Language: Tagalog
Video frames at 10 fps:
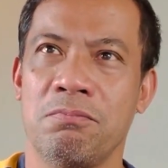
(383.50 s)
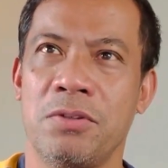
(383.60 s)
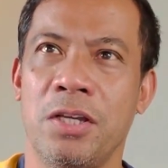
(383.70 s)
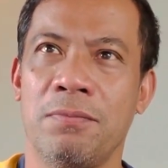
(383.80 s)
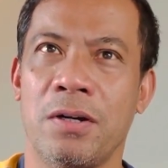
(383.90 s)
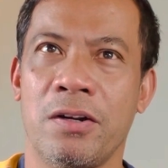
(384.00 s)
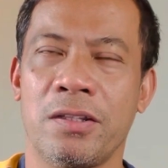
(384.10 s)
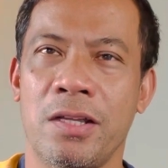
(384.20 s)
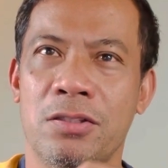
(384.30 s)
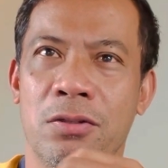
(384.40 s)
give our
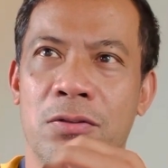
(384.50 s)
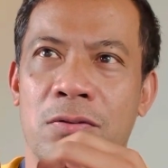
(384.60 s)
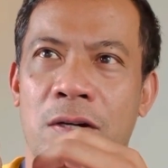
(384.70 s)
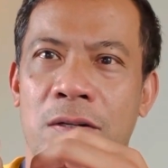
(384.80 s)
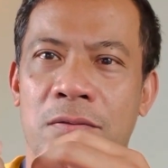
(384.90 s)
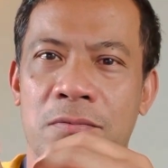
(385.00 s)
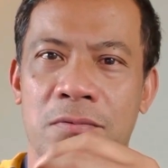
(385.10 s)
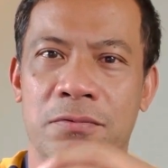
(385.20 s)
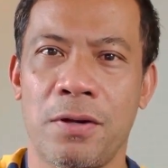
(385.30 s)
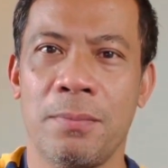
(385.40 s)
attention to our
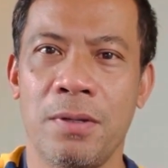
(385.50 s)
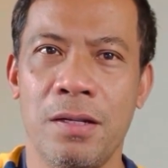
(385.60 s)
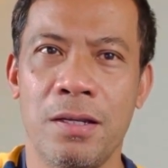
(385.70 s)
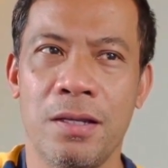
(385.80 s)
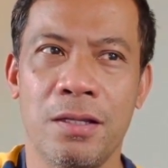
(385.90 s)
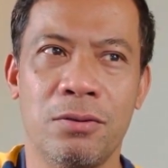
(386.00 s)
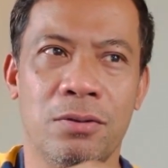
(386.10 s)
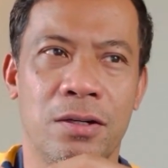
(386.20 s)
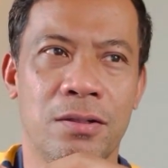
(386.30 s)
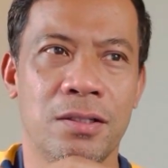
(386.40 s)
family, to
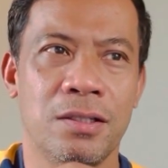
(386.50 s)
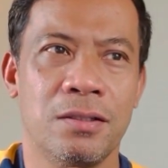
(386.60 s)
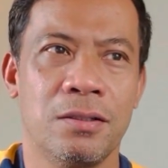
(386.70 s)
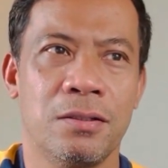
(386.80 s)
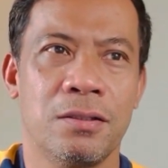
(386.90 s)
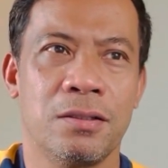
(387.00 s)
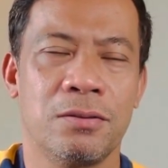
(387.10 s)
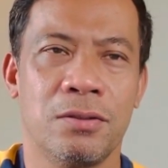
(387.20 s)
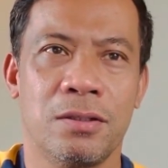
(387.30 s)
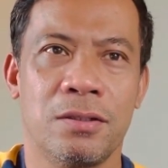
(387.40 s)
our
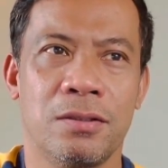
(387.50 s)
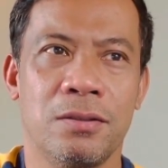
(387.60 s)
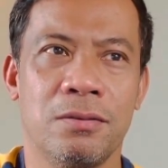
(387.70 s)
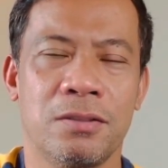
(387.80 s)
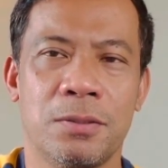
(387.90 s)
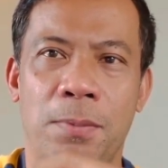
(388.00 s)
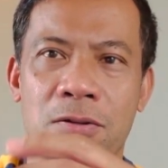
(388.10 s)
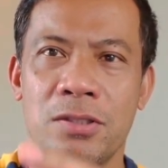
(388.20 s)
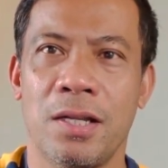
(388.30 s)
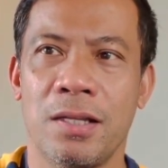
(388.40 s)
to our yung
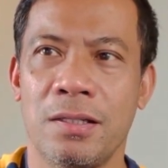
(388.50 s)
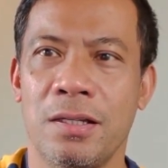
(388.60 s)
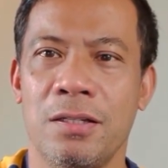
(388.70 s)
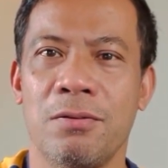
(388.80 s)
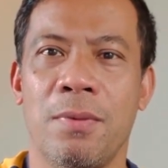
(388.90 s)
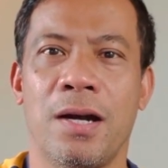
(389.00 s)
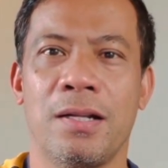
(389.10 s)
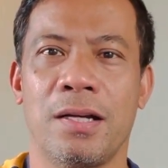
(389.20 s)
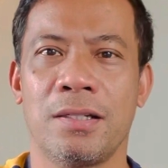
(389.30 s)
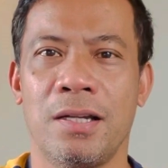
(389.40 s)
spouse natin, yung
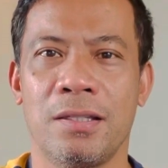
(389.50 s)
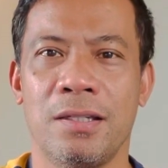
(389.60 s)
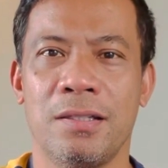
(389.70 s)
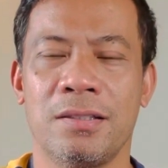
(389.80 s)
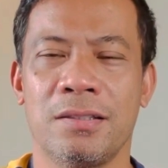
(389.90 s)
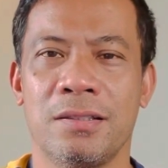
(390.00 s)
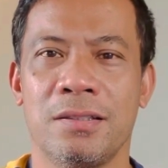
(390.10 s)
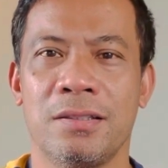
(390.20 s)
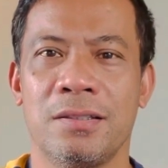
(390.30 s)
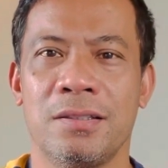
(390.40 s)
mga anak natin,
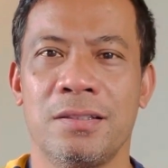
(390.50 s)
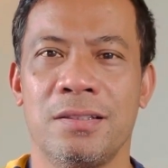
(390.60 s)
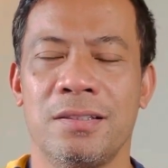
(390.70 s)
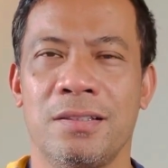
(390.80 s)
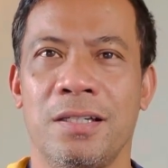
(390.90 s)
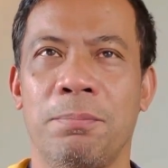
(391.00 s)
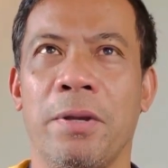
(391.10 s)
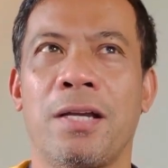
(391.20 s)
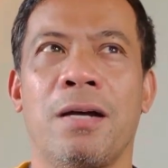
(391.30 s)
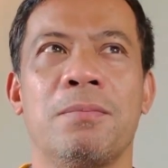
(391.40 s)
it
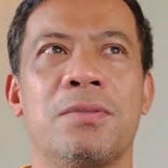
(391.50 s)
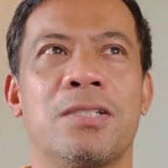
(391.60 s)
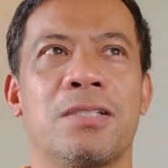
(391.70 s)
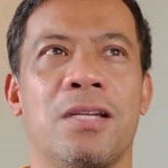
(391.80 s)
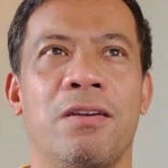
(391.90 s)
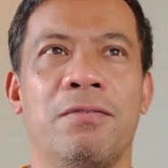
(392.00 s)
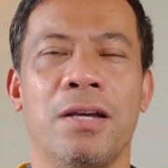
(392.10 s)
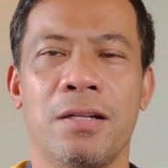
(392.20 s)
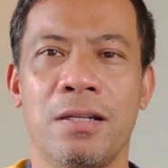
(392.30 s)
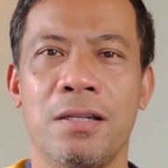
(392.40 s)
becomes a
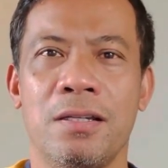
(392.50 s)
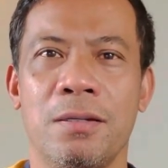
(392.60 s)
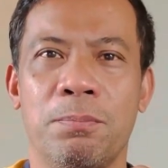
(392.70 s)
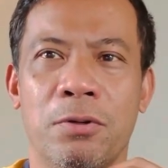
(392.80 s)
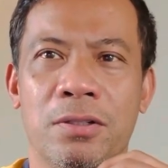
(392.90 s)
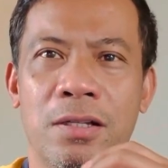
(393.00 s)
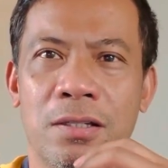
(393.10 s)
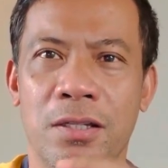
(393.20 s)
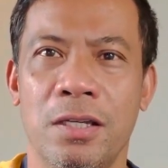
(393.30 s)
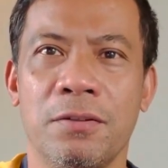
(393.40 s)
very
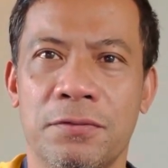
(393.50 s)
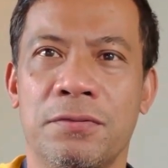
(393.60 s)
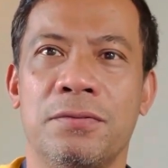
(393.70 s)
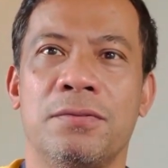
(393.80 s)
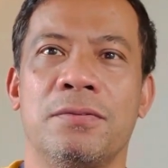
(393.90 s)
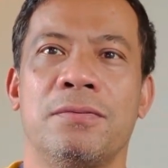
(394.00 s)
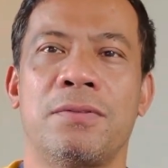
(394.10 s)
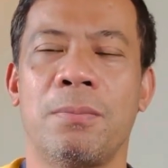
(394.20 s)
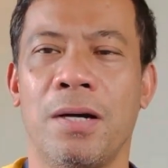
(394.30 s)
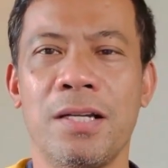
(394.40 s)
important gift
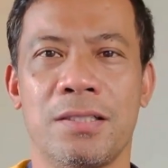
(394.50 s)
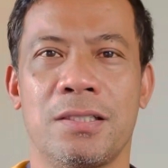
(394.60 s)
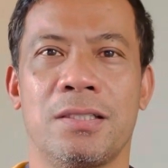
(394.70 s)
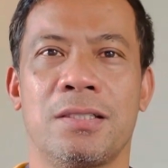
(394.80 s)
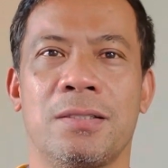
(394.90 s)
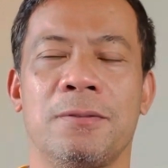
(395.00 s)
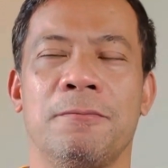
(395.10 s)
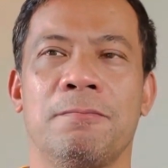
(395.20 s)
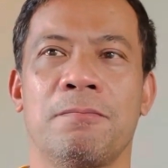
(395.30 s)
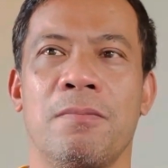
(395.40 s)
from us.
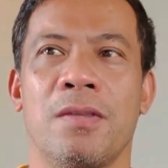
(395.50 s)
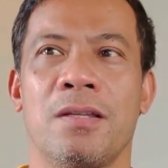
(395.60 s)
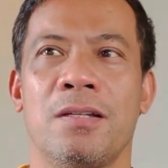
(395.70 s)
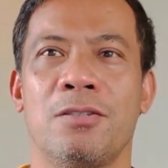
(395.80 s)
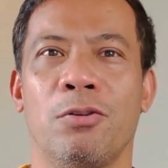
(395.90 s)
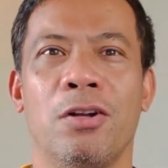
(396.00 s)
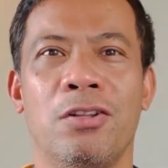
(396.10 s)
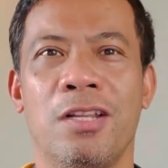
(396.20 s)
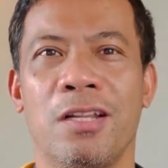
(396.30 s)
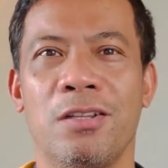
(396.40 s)
So ganun
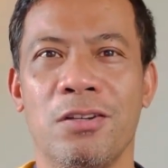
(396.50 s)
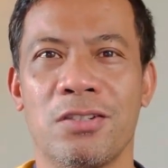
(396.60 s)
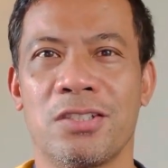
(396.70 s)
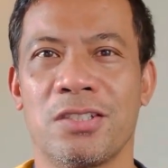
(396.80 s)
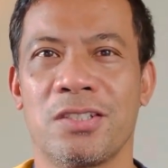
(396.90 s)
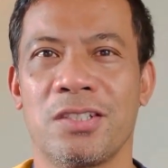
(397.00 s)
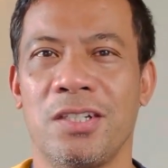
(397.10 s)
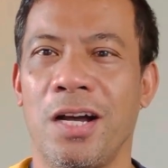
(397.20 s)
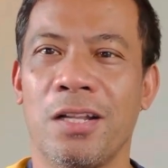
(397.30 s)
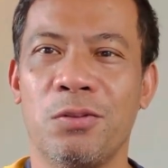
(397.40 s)
din ang Diyos.
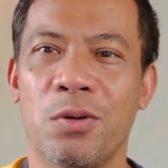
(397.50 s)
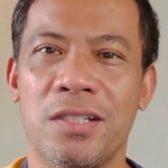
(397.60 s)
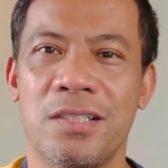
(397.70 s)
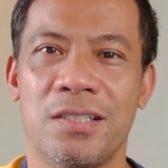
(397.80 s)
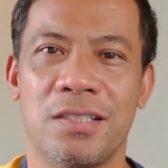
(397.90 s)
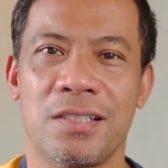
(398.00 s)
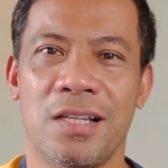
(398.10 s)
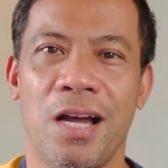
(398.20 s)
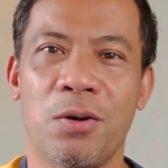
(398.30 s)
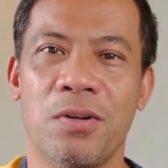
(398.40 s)
God wants
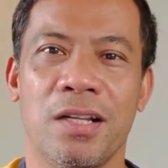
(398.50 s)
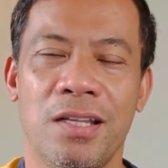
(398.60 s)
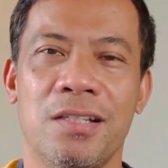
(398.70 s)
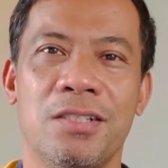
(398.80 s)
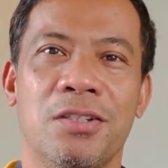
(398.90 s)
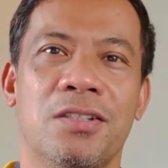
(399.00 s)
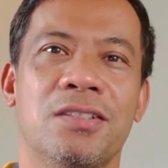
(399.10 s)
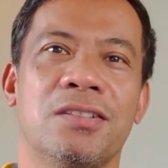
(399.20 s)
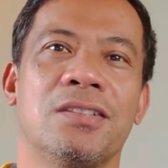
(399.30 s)
our attention.